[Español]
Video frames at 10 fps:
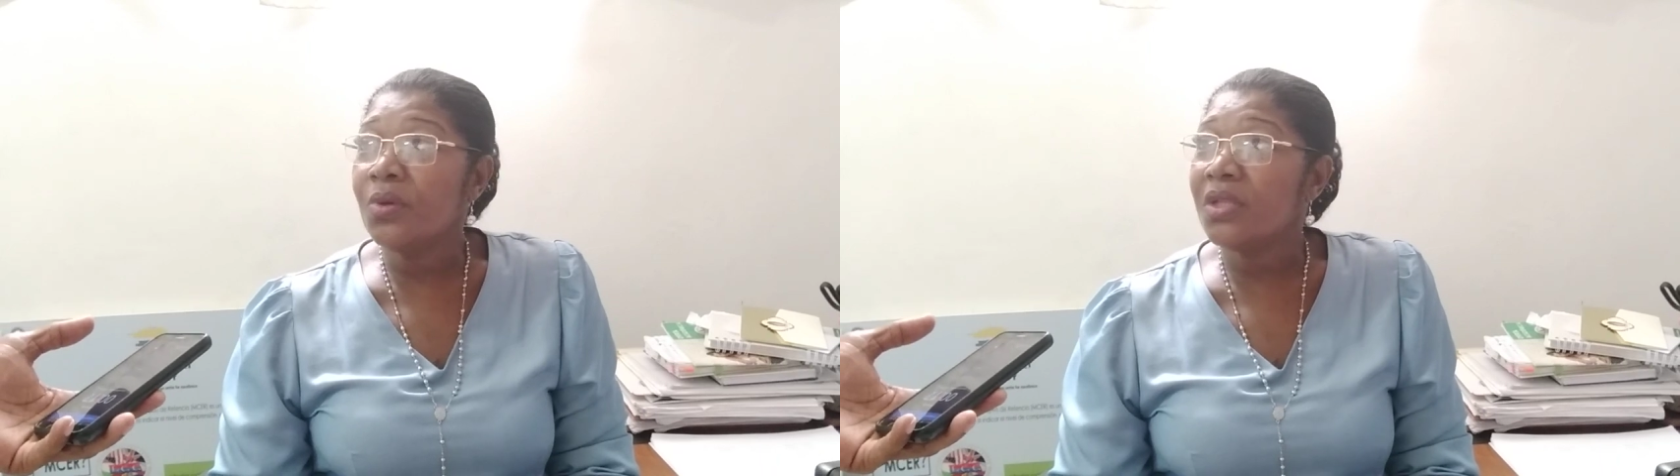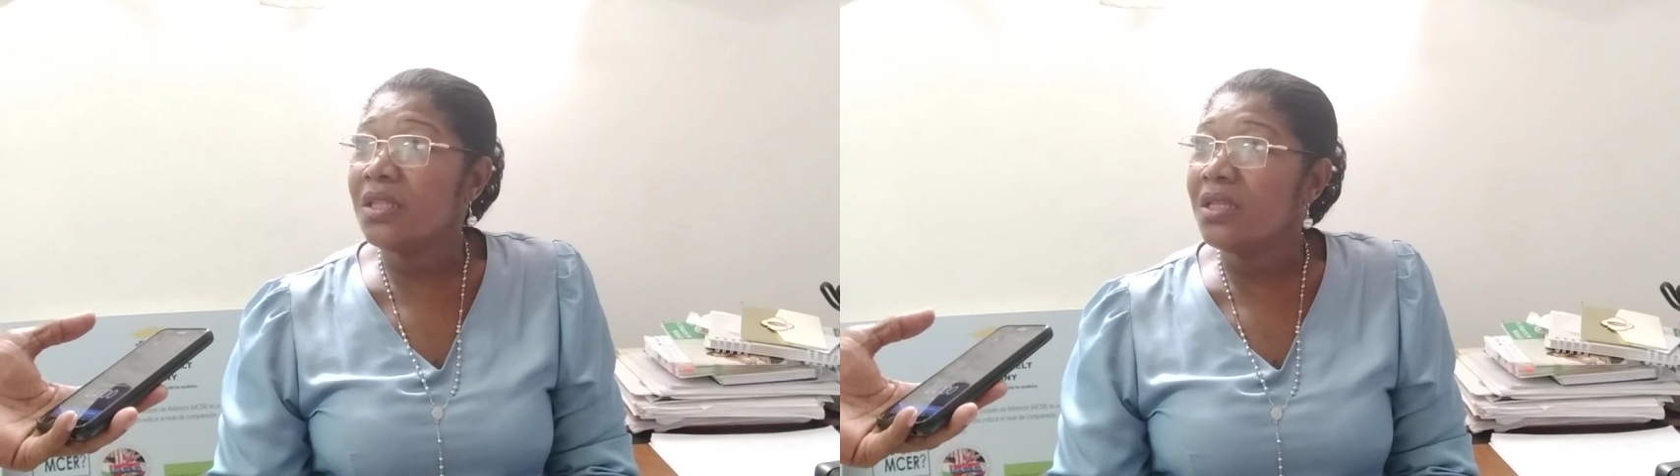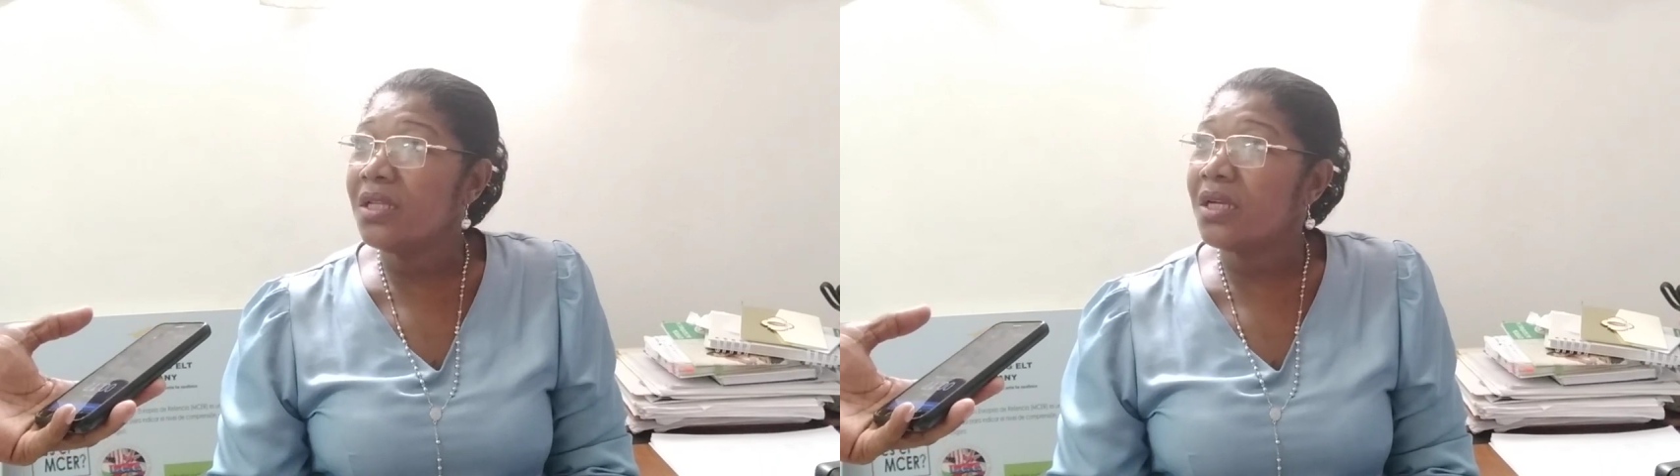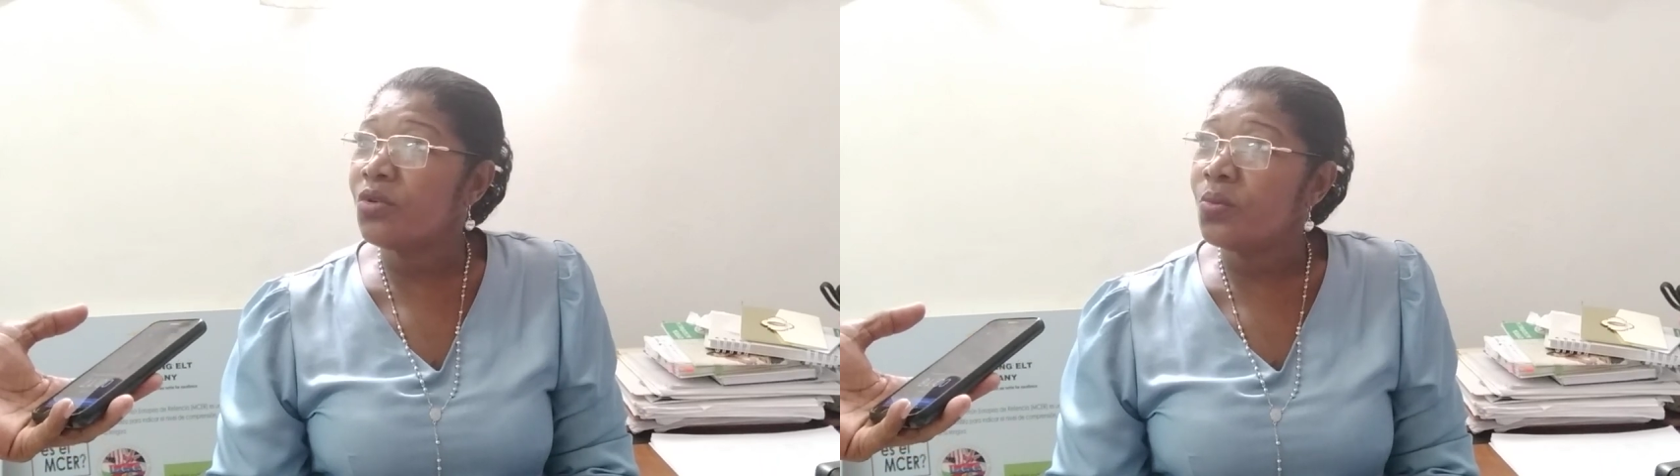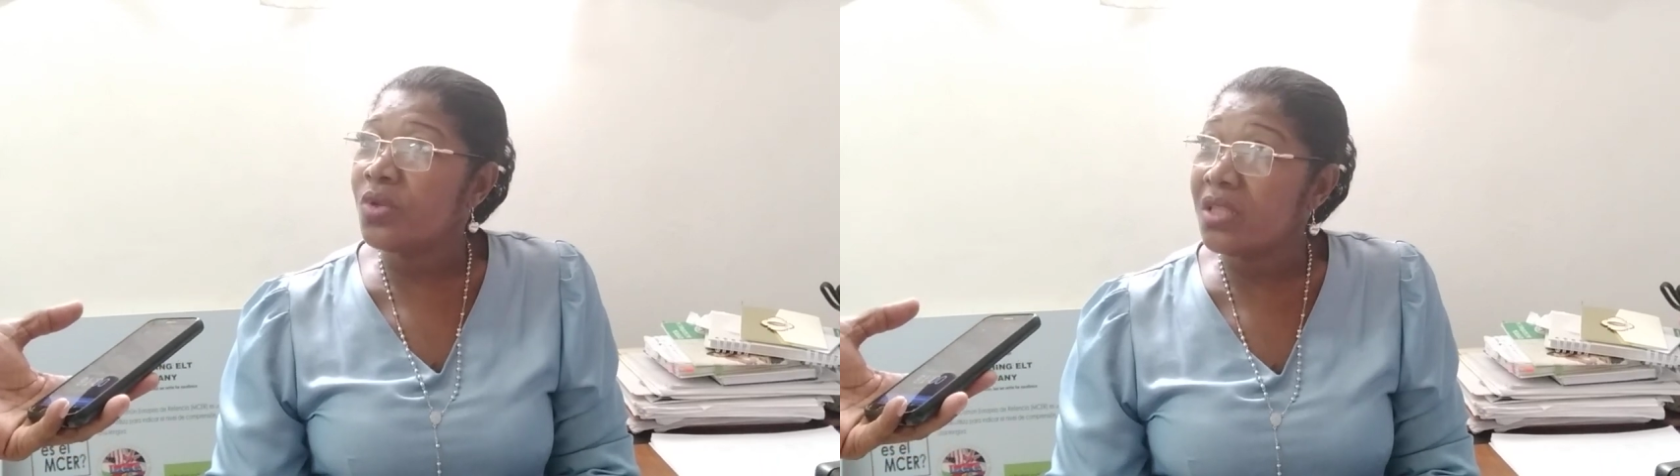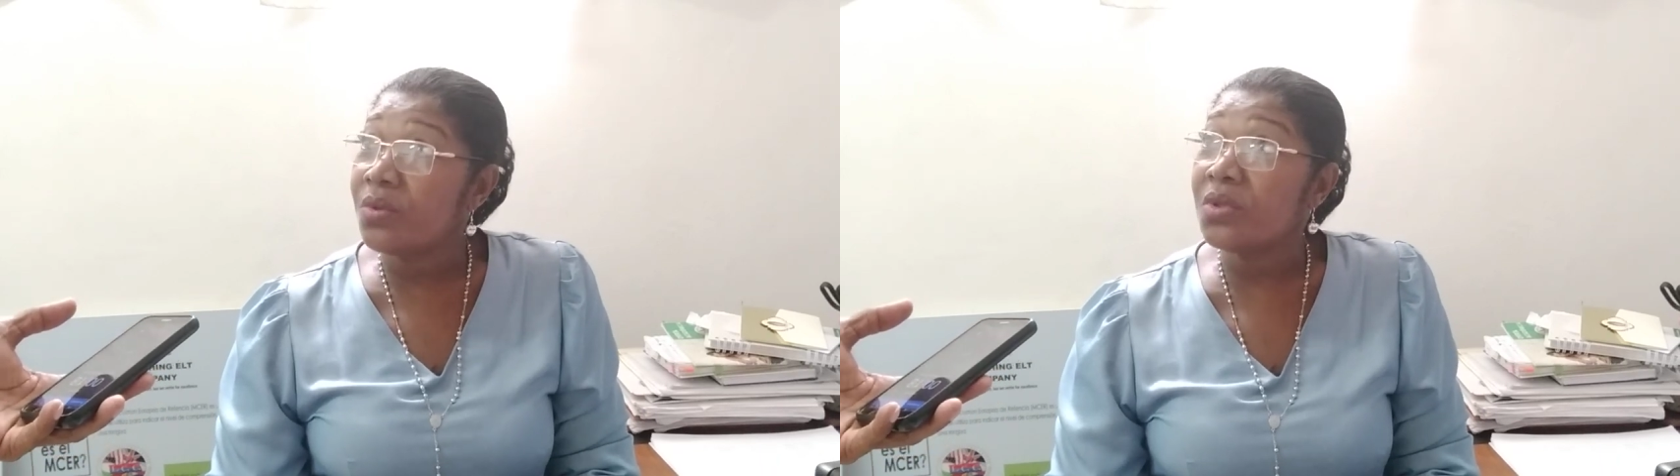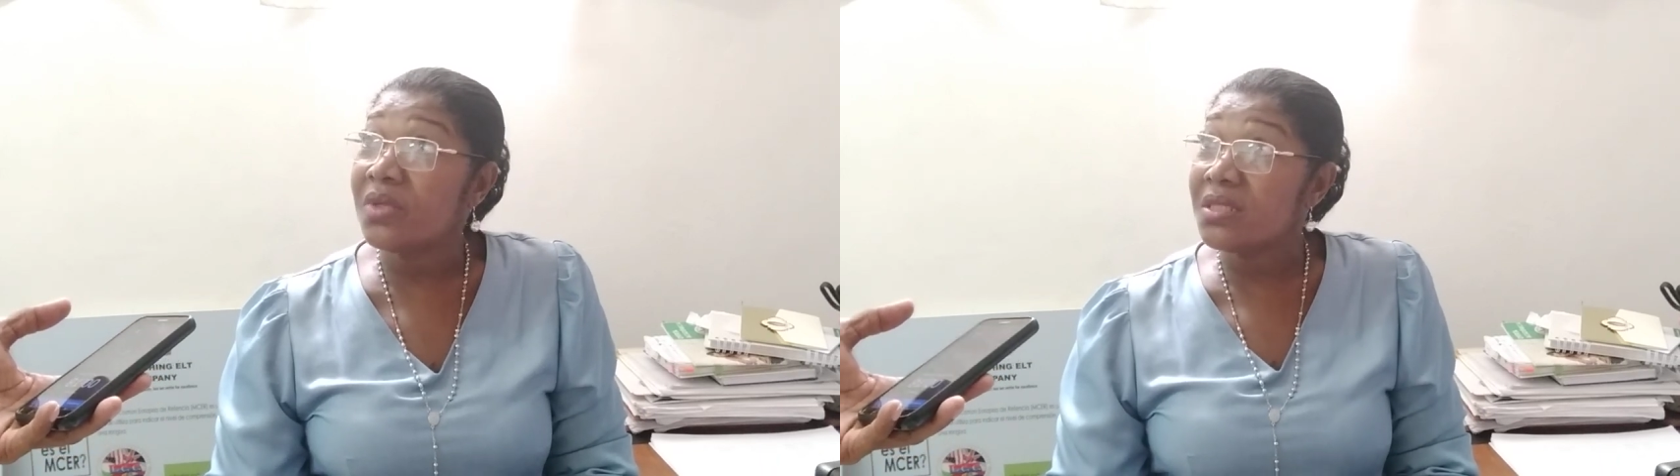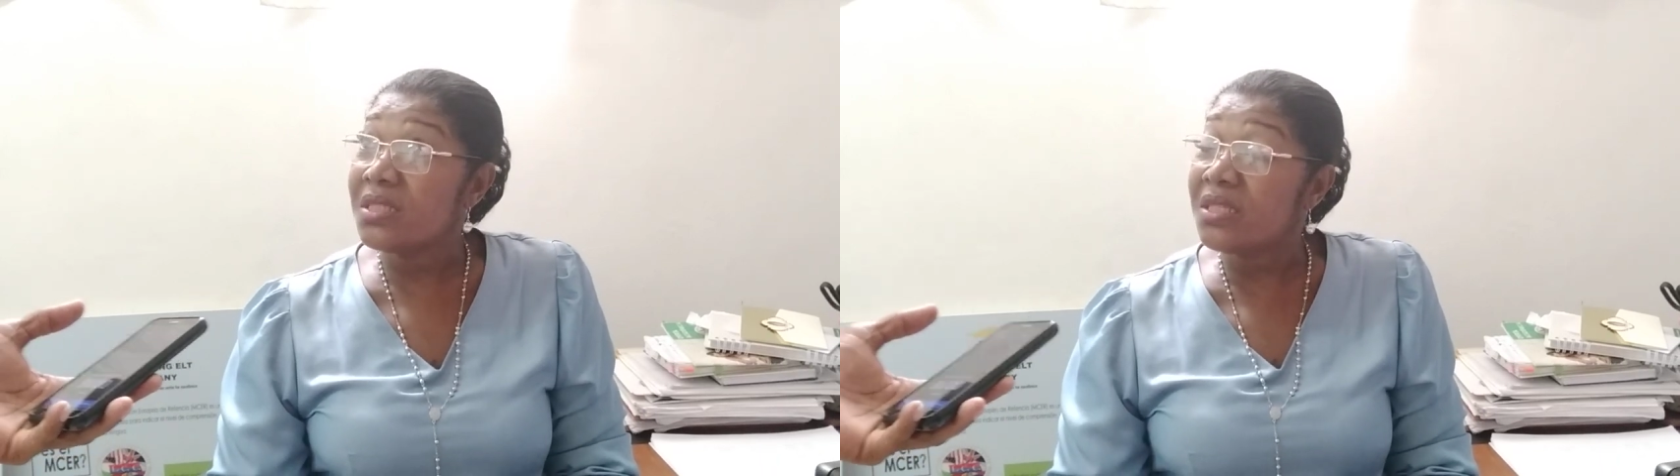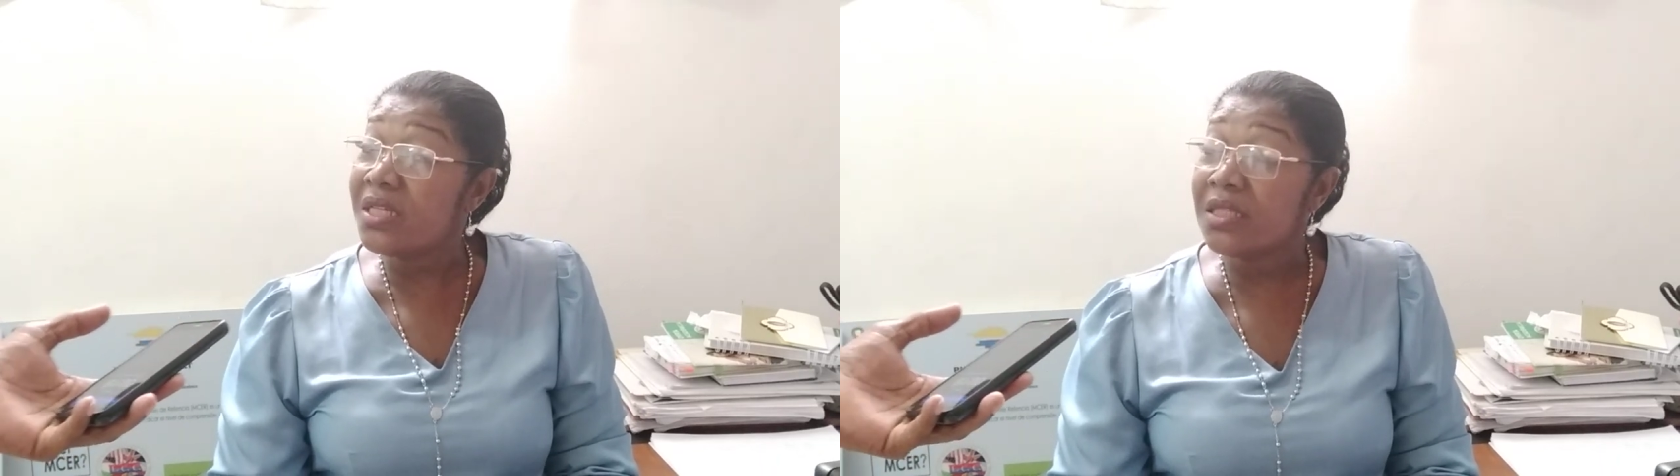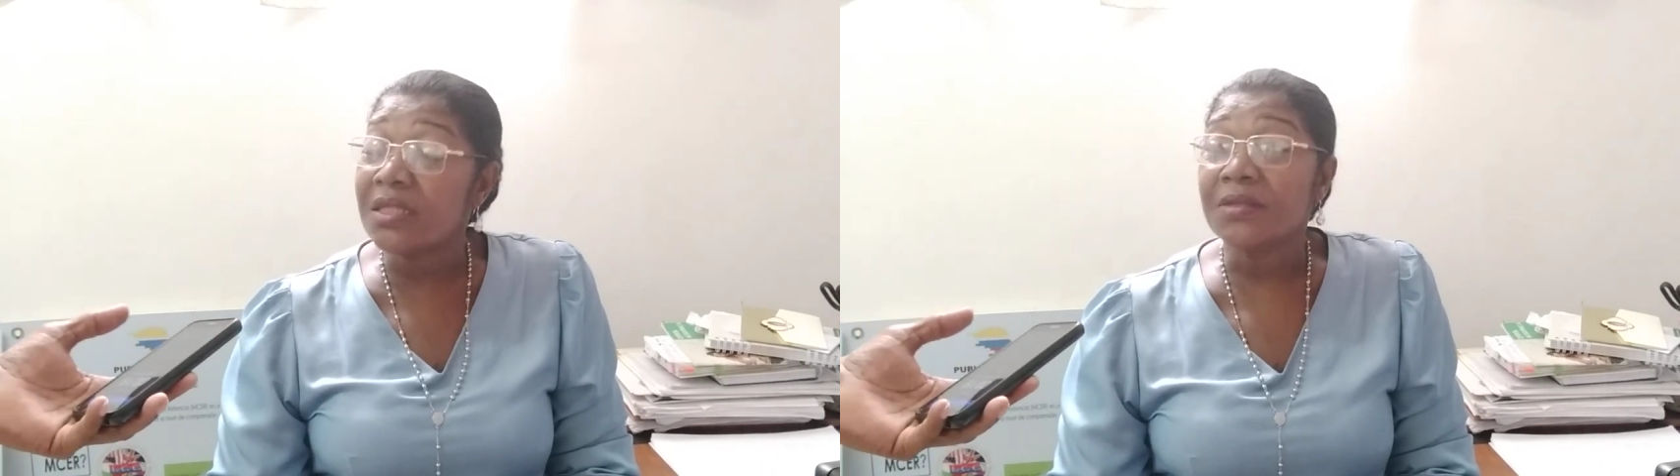por ende a la comunidad
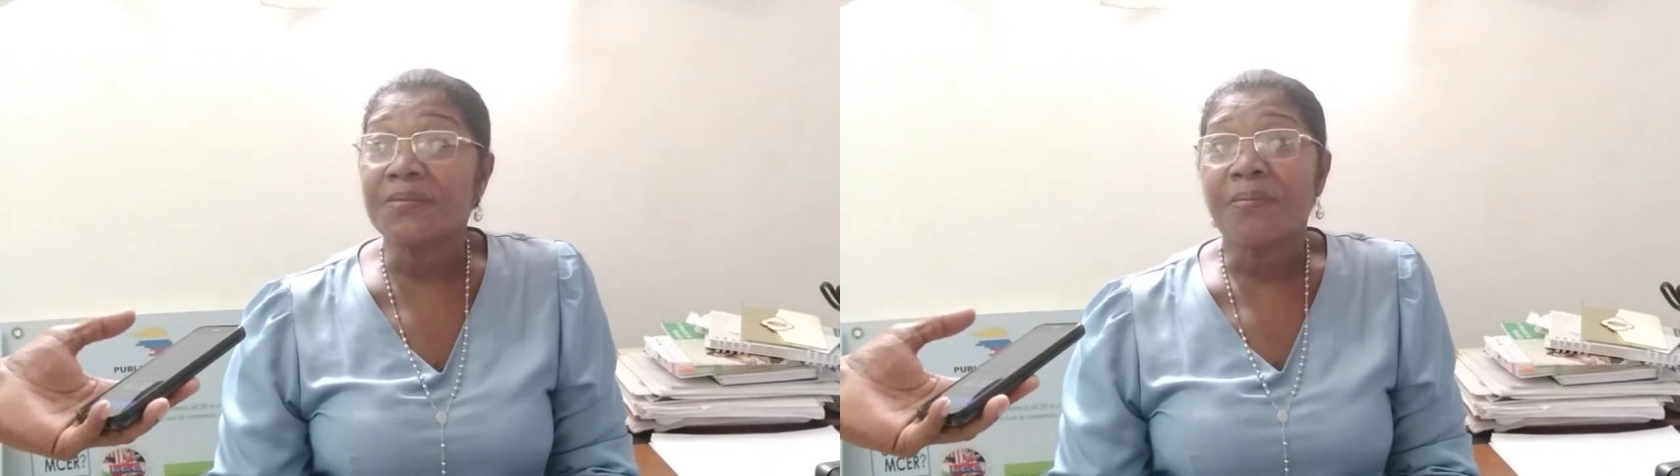universitaria.